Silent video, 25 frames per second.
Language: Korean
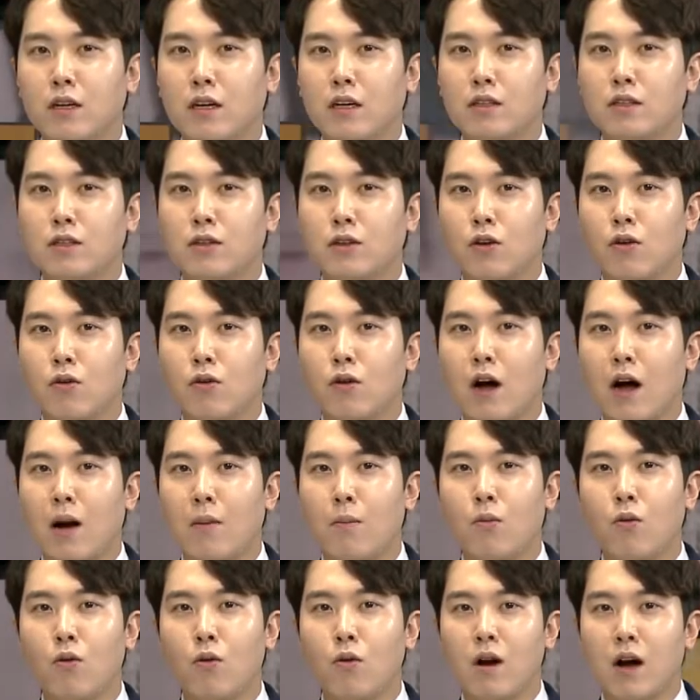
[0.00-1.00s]
같은 경우
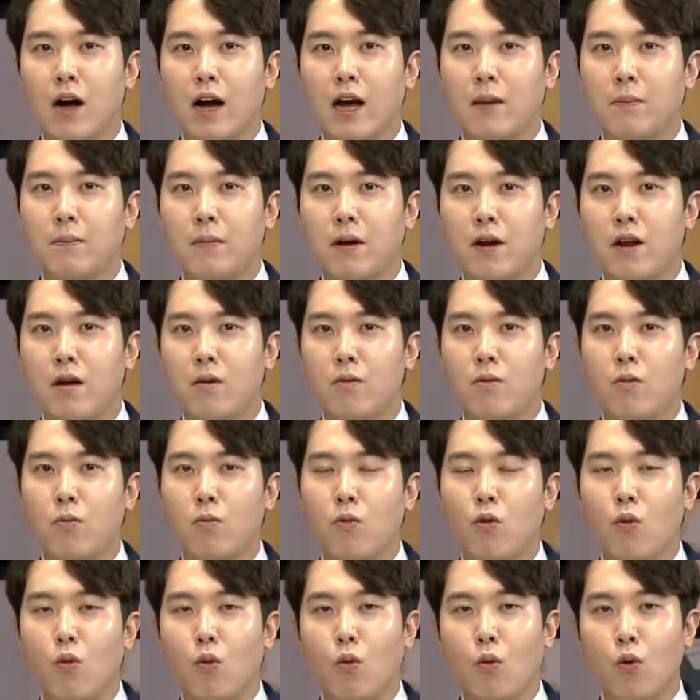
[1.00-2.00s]
암보험 가입하려면
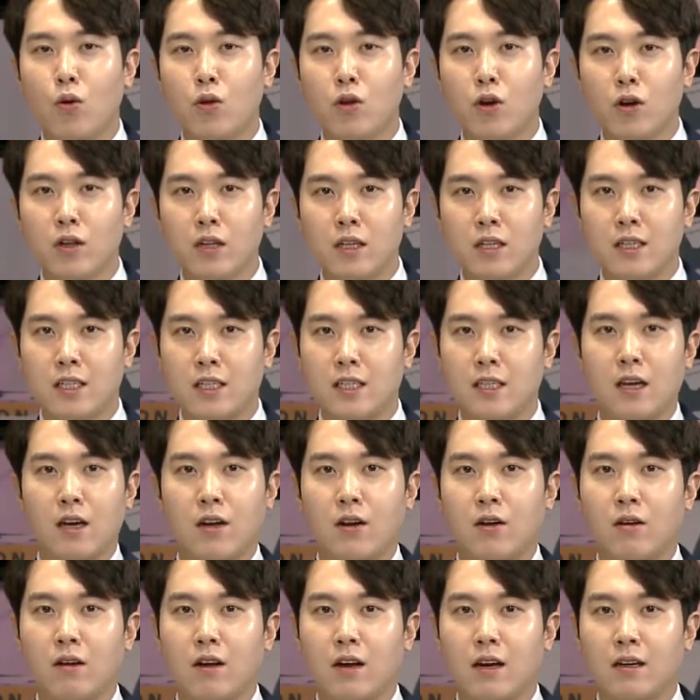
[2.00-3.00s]
뭐 5년을
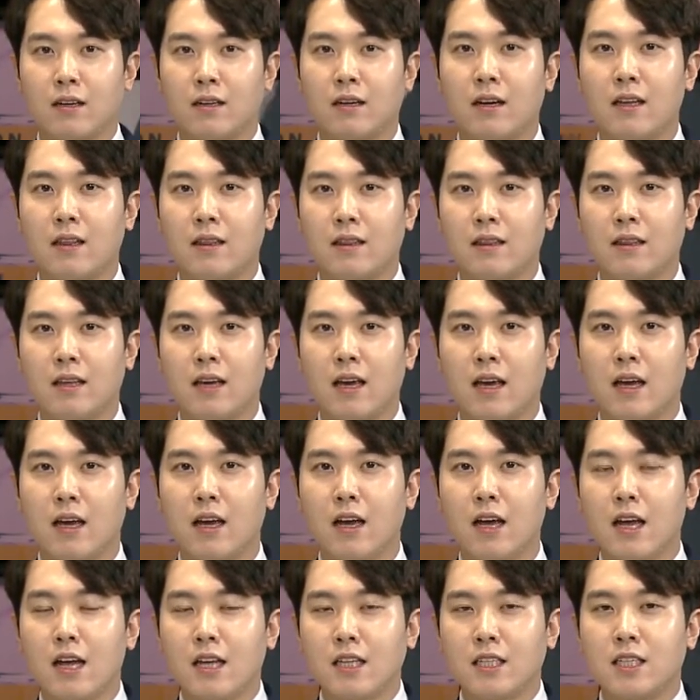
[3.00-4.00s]
기다려라 그랬는데
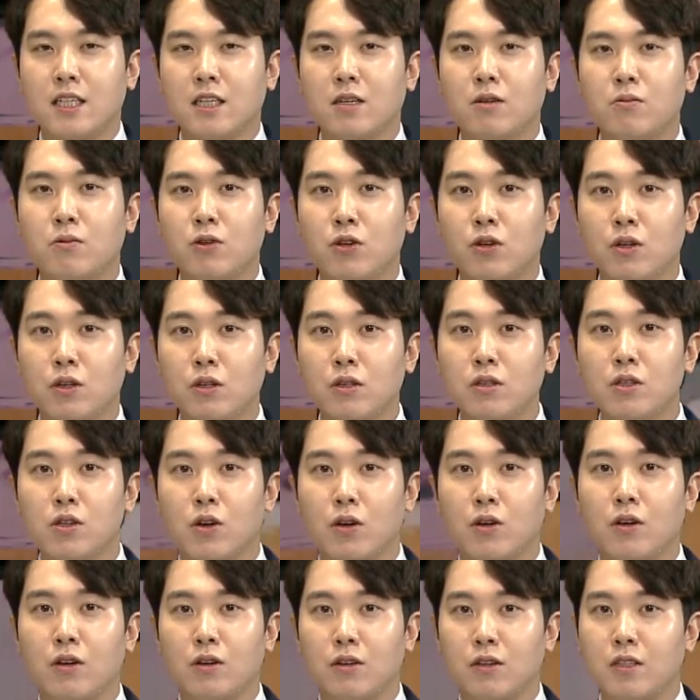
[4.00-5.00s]
지금은
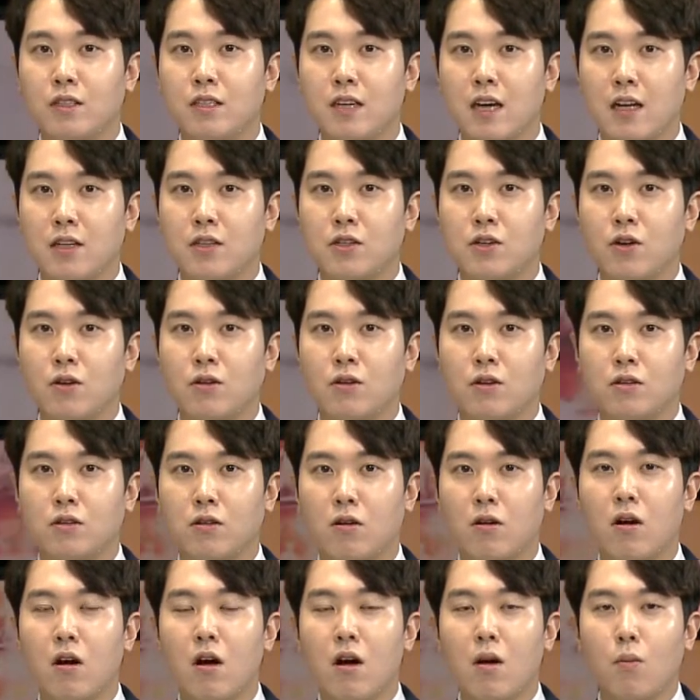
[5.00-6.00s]
전혀 그렇지 않죠.
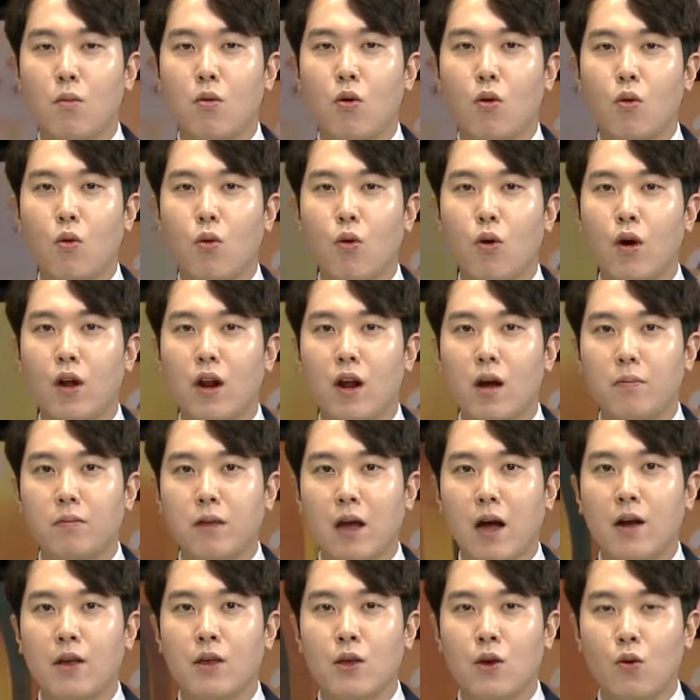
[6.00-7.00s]
그래서 뭐 고혈압,
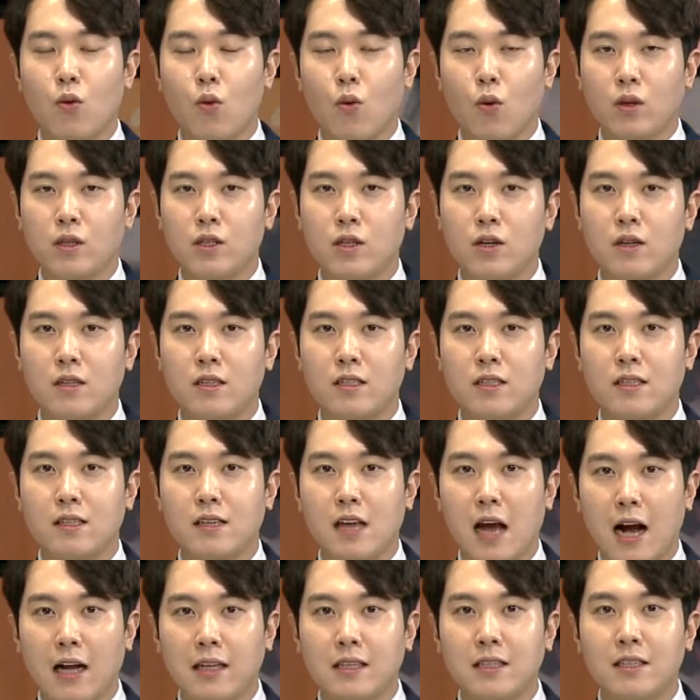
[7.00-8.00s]
당뇨, 고지혈증
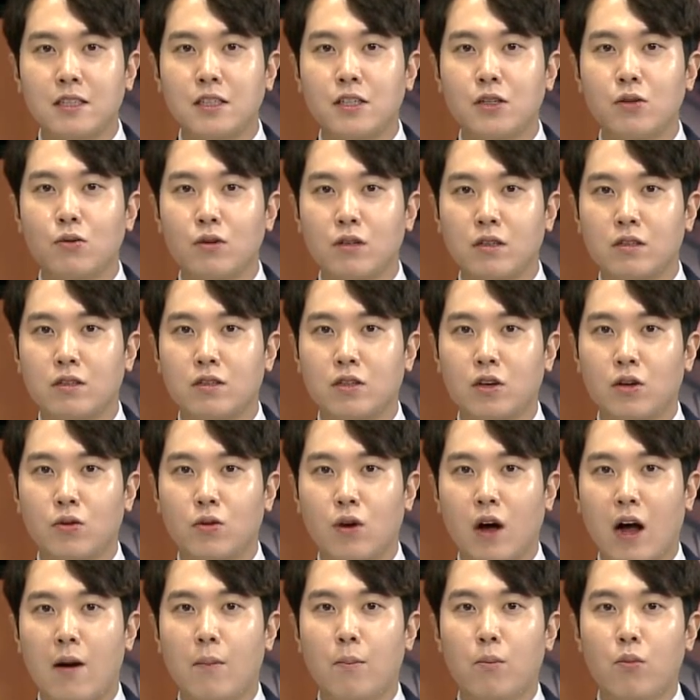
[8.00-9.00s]
약 드시고 있으셔도
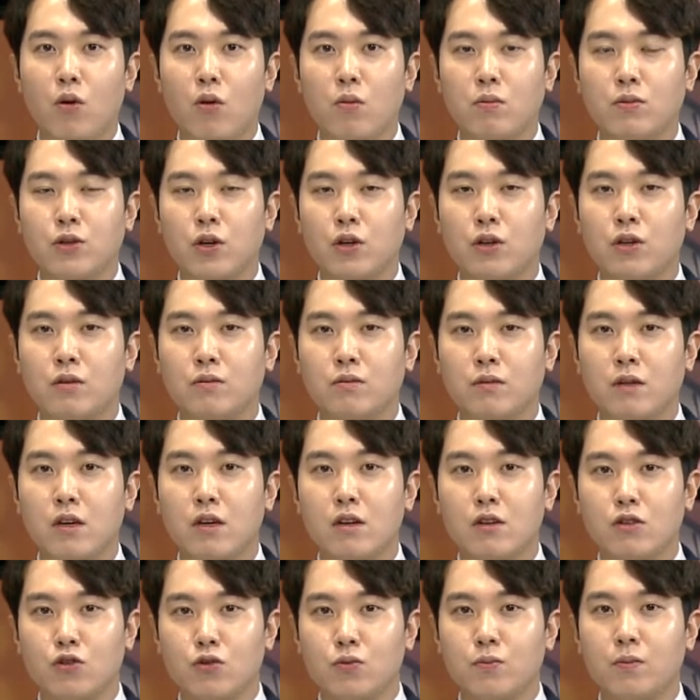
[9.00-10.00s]
암보험 전혀
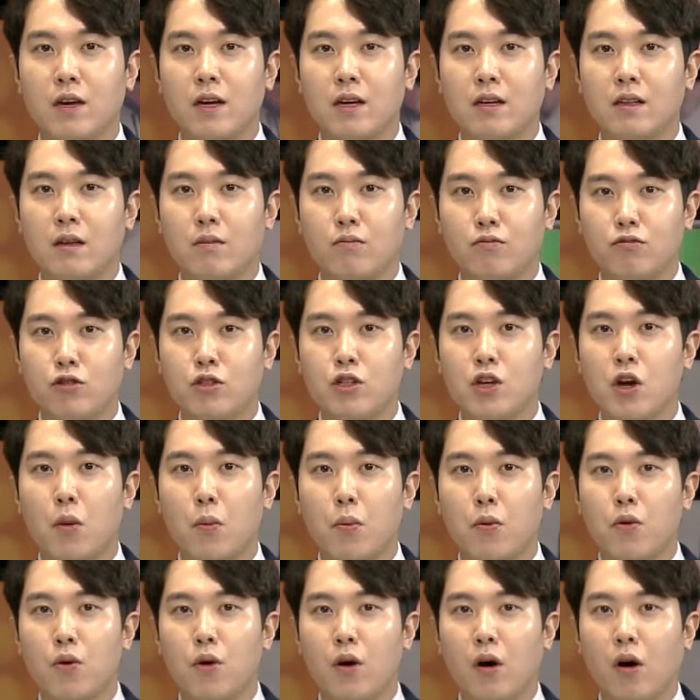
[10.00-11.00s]
준비하는데 문제
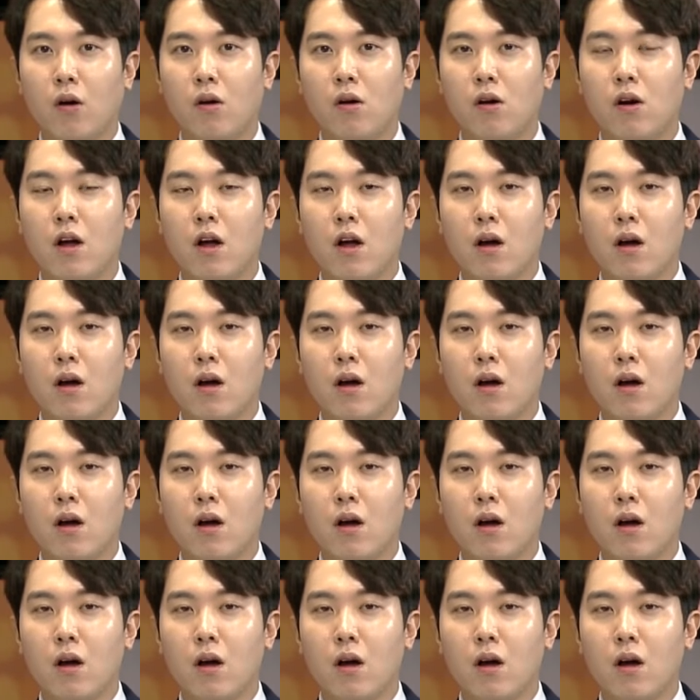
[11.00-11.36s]
없고요.